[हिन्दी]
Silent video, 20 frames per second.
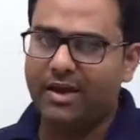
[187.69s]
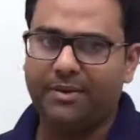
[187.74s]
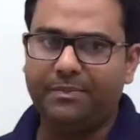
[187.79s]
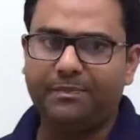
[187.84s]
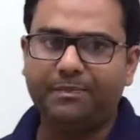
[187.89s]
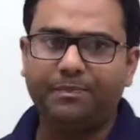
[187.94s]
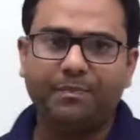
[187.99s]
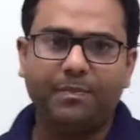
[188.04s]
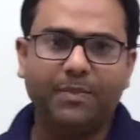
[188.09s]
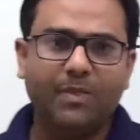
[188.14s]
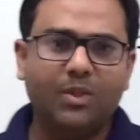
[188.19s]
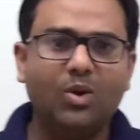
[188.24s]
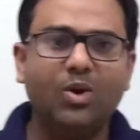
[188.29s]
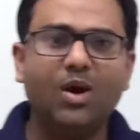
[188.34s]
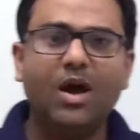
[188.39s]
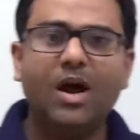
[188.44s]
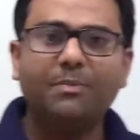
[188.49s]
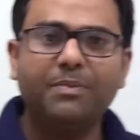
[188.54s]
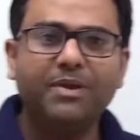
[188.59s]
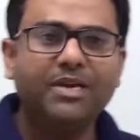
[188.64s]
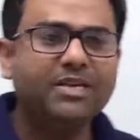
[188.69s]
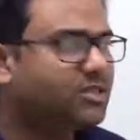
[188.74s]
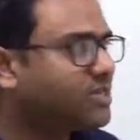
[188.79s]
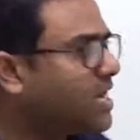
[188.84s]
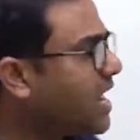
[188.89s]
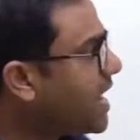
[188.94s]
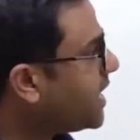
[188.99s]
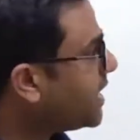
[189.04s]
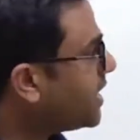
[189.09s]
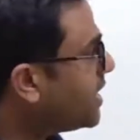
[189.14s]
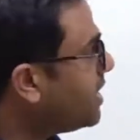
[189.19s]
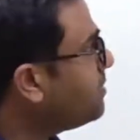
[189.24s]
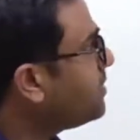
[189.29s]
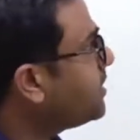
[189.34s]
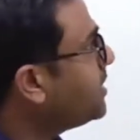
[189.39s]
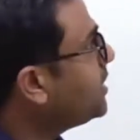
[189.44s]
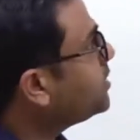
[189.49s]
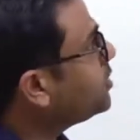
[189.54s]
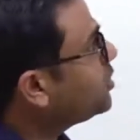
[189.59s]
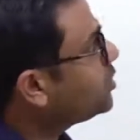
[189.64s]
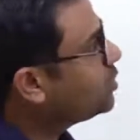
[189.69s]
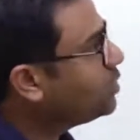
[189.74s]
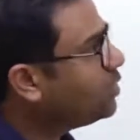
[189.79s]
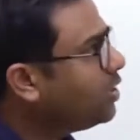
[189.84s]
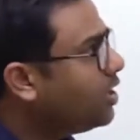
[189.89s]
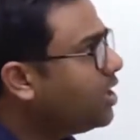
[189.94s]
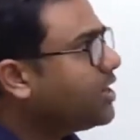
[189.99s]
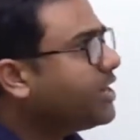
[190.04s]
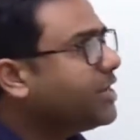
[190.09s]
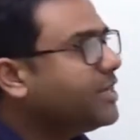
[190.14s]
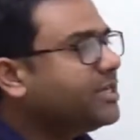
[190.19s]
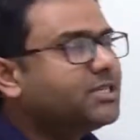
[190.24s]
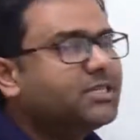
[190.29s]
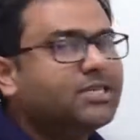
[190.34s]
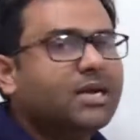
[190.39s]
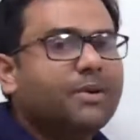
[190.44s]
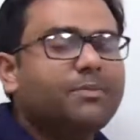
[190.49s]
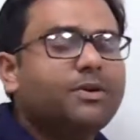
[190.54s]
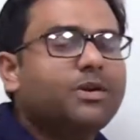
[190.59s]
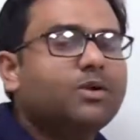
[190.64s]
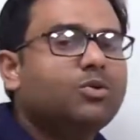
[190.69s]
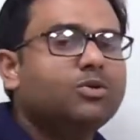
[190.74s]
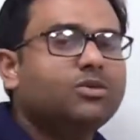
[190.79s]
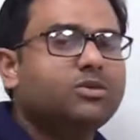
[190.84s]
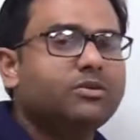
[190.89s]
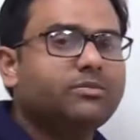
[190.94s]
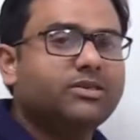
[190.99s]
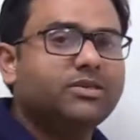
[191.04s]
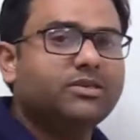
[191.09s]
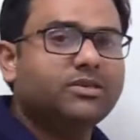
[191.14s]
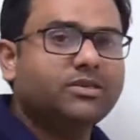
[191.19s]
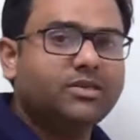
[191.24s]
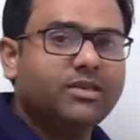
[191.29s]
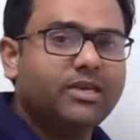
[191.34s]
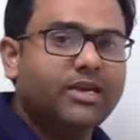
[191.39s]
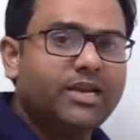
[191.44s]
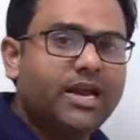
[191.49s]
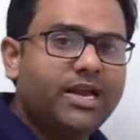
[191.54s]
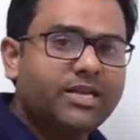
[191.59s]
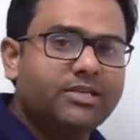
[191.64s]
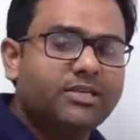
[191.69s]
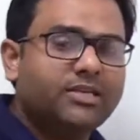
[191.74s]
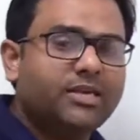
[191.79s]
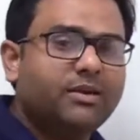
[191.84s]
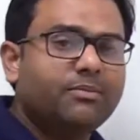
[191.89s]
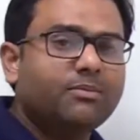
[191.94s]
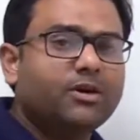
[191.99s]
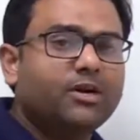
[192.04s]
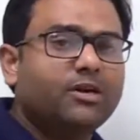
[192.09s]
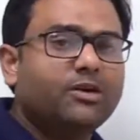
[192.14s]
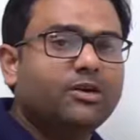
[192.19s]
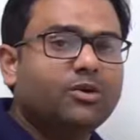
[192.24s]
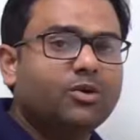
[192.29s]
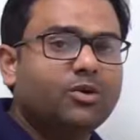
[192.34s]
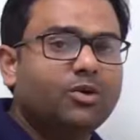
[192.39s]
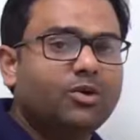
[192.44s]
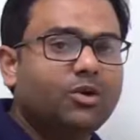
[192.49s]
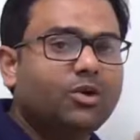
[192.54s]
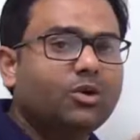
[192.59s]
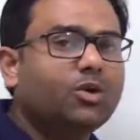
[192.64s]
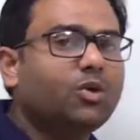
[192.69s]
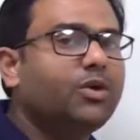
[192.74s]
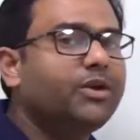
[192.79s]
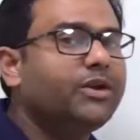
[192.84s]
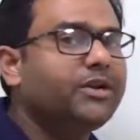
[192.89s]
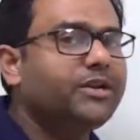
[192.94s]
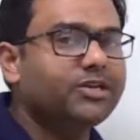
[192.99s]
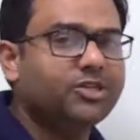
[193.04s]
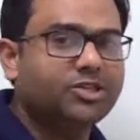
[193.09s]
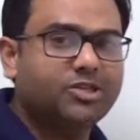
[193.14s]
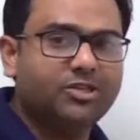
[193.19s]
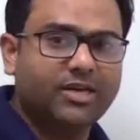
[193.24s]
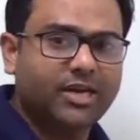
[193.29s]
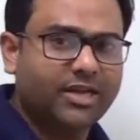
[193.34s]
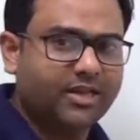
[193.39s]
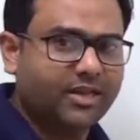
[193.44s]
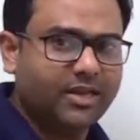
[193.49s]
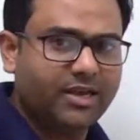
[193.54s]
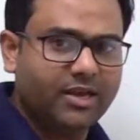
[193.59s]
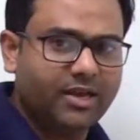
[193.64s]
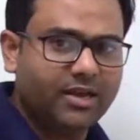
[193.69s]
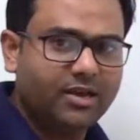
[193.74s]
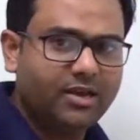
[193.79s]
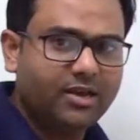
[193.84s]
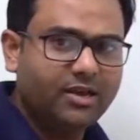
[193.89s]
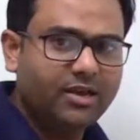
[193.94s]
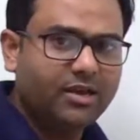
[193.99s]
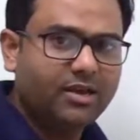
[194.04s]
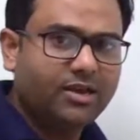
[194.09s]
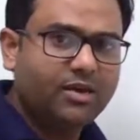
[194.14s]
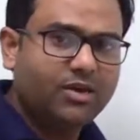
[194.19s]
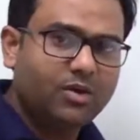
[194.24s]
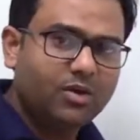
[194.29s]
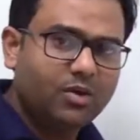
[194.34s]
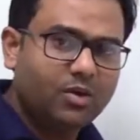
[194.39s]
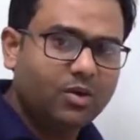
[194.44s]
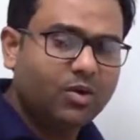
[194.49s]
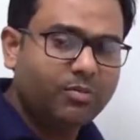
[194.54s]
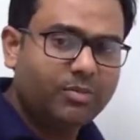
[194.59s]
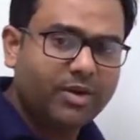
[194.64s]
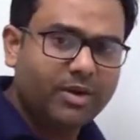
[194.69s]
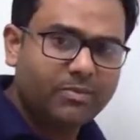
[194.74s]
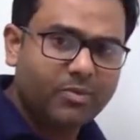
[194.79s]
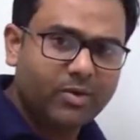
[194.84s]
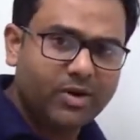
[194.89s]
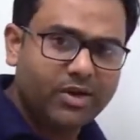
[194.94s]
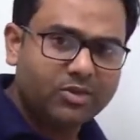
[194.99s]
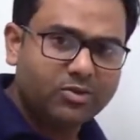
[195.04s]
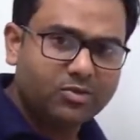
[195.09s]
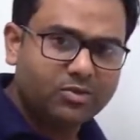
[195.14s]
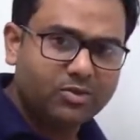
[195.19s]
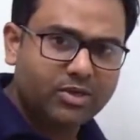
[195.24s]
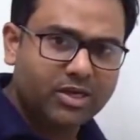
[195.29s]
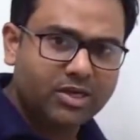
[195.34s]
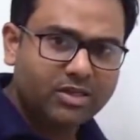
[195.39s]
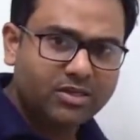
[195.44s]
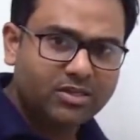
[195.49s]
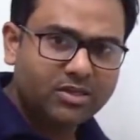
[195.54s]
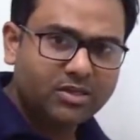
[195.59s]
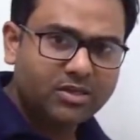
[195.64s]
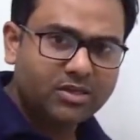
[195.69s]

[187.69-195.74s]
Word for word: है तो आप इस डायग्राम के थ्रू इस चैप्टर को समझ सकते हैं जिसे हम कंट्रोल और कोऑर्डिनेशन कहते हैं गोट माई पॉइंट स्टूडेंट्स